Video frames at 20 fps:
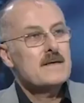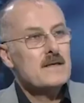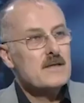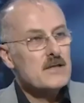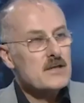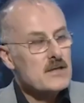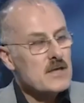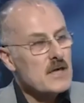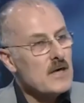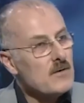
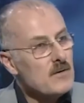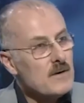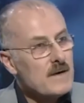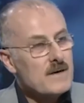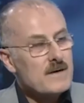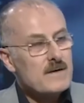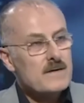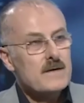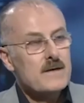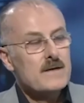
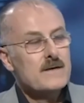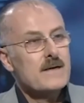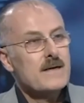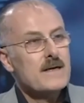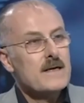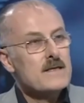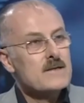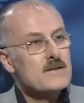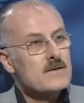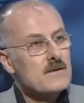نتشاور عندنا
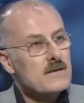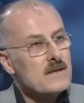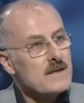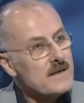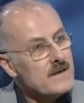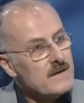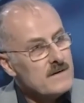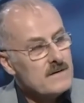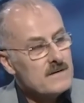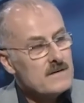رئيس
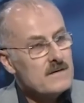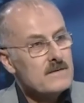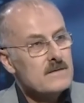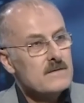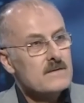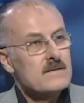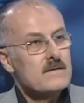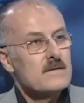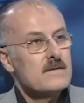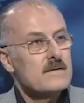كتله
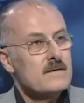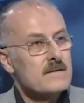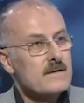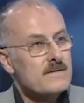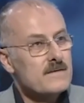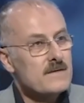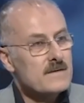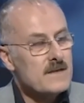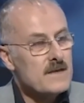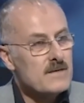
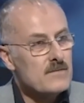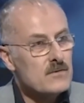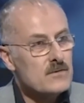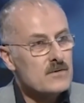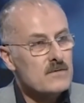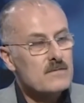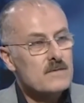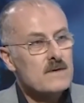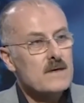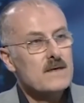رفيق تيمور
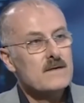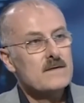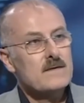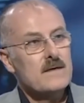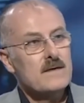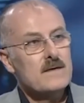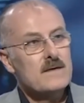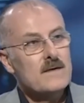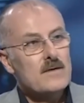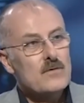جبلاط
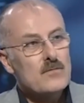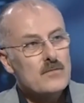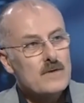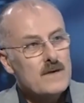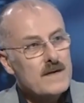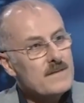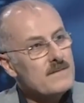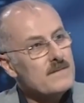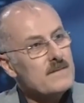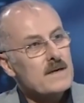عندنا
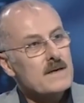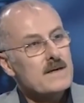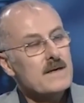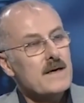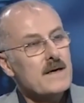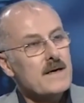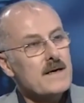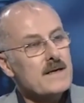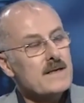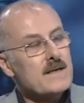نواب عندنا
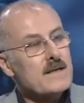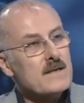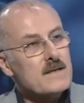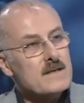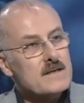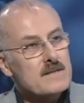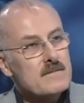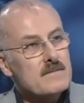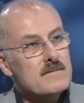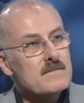قياده
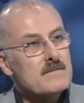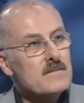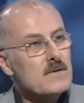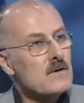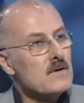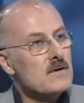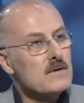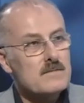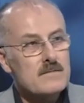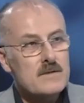حزب
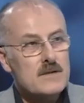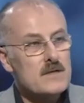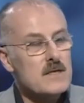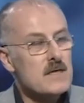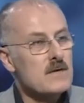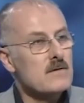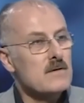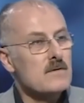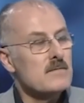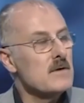بنقعد
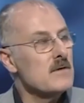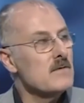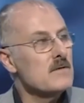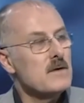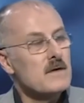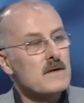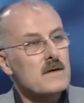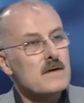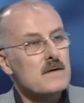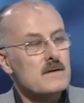بنتشاور وبناخذ
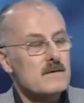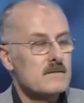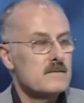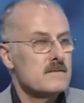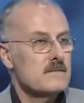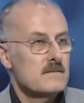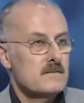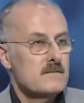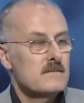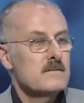قرار
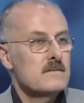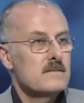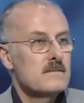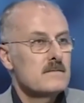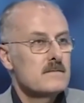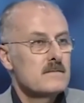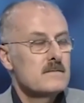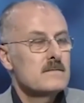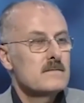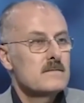
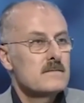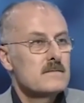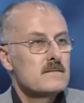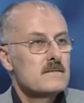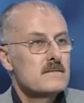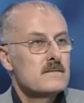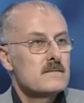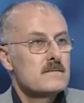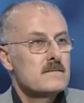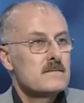
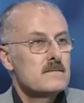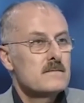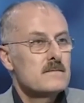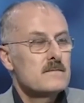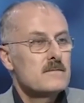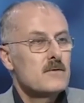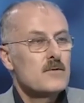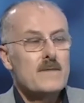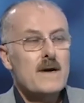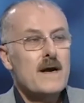بس
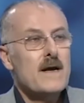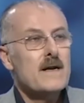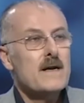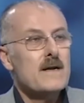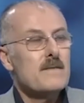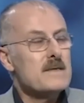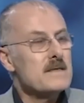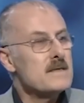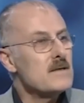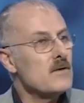برايك ومعنا
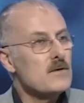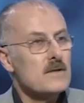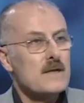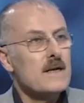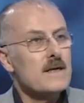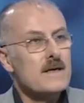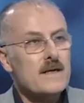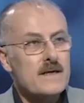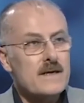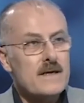بس ناخذ
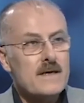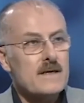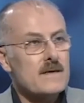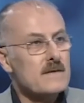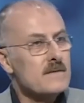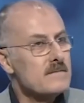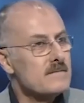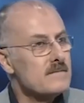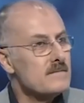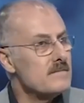قرار نحن
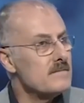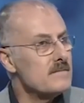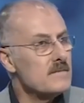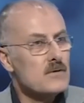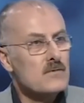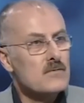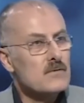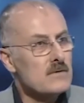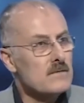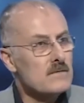
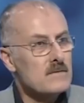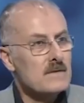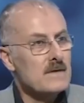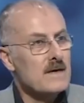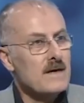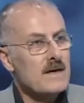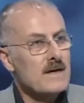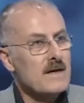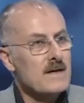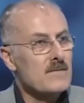بيكون
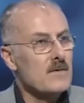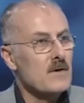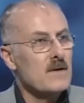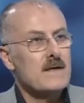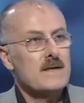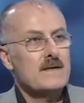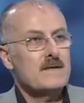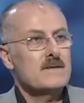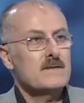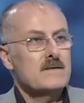قرار نعم.
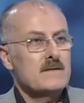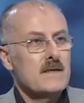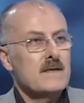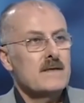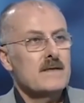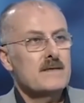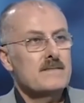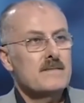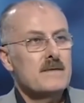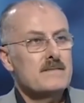معلن
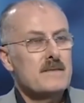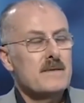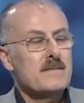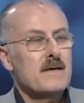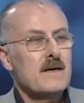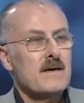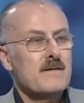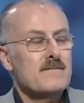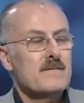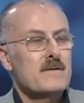نعم. يعني ما
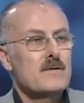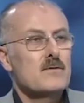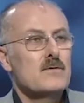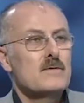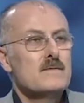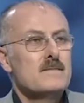بنخاف منه